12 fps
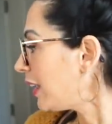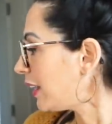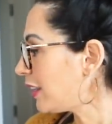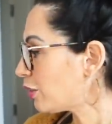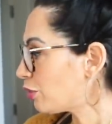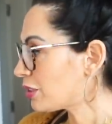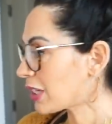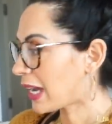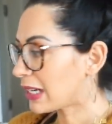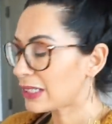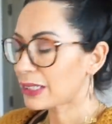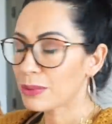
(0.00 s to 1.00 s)
Hier unter
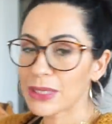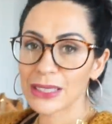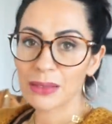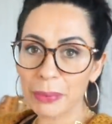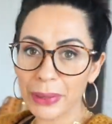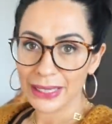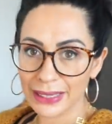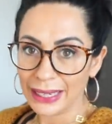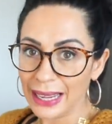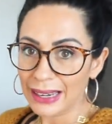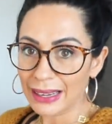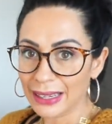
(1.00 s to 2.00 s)
anderem sind meine
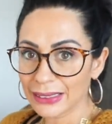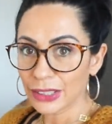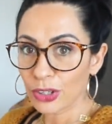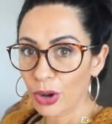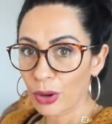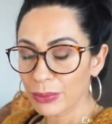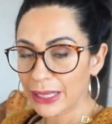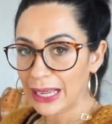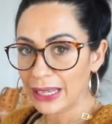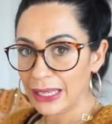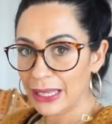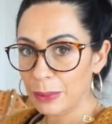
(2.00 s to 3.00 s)
Kleider angekommen,
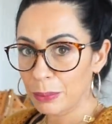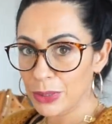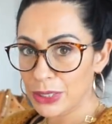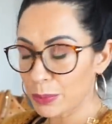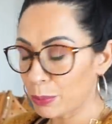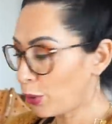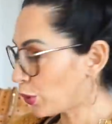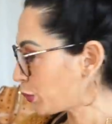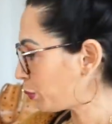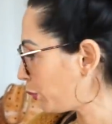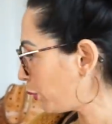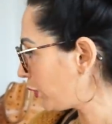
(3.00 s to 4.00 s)
gerade eben mit dem
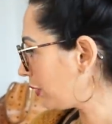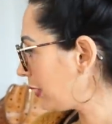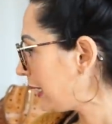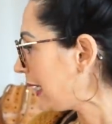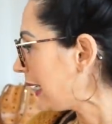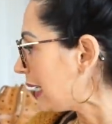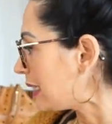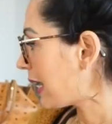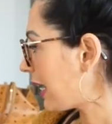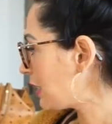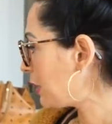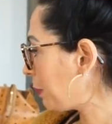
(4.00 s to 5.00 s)
Postboten.
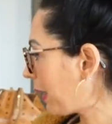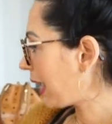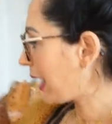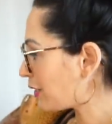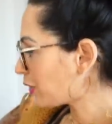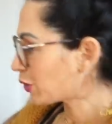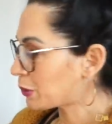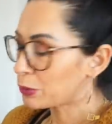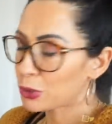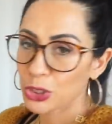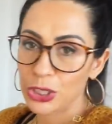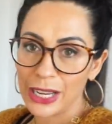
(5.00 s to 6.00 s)
Die hatte ich bei ASOS
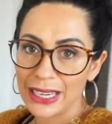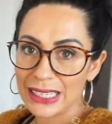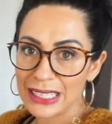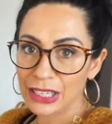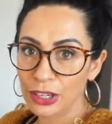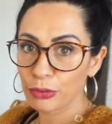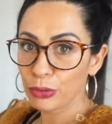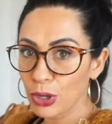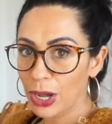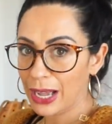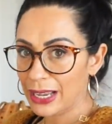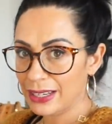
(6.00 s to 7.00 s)
bestellt
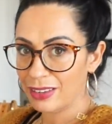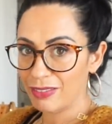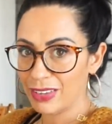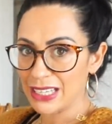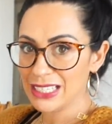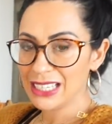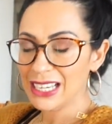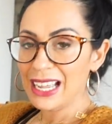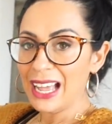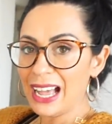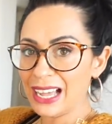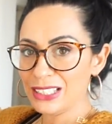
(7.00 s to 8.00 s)
für ein Event.
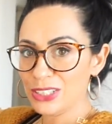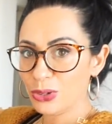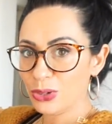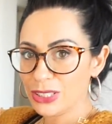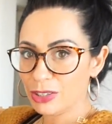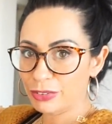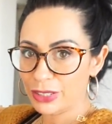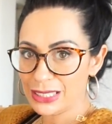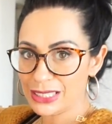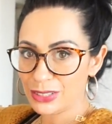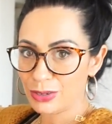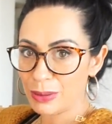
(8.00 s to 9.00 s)
Hatte ich euch auf
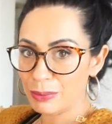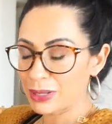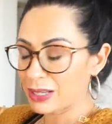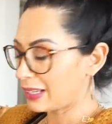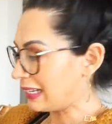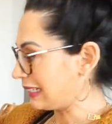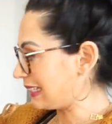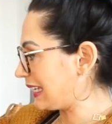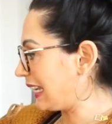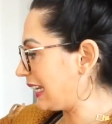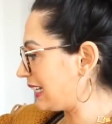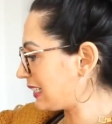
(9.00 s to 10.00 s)
Instagram
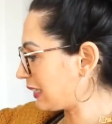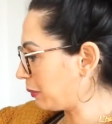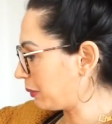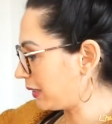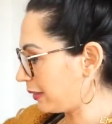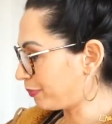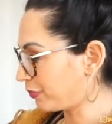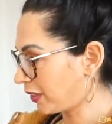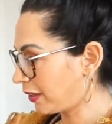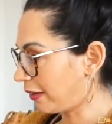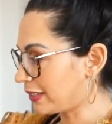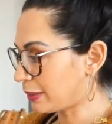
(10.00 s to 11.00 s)
erzählt, aber
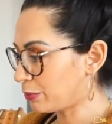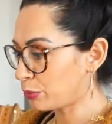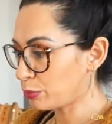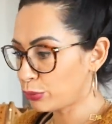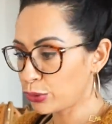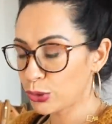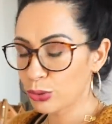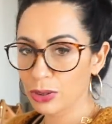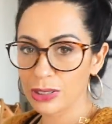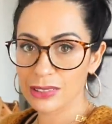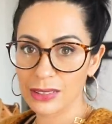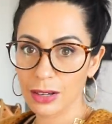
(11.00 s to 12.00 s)
ja, ich habe die
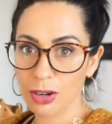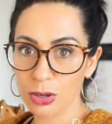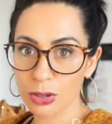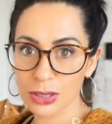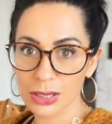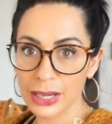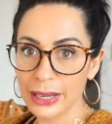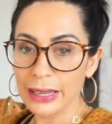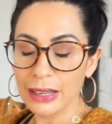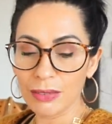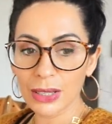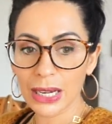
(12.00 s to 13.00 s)
Befürchtung, ich sehe aus
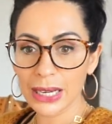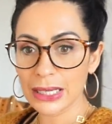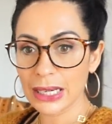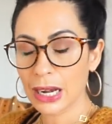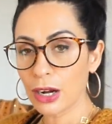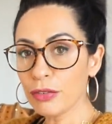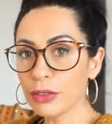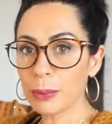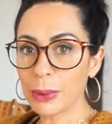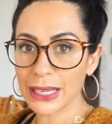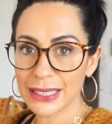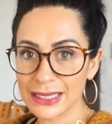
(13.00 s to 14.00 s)
wie ein
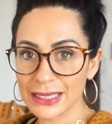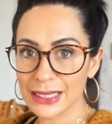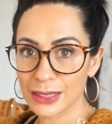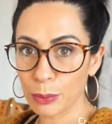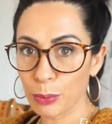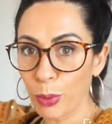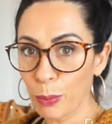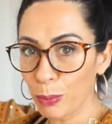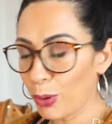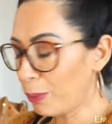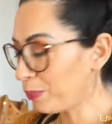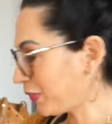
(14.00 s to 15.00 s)
aufgeblasenes
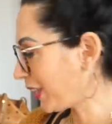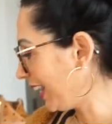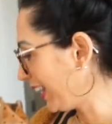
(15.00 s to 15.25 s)
Bonbon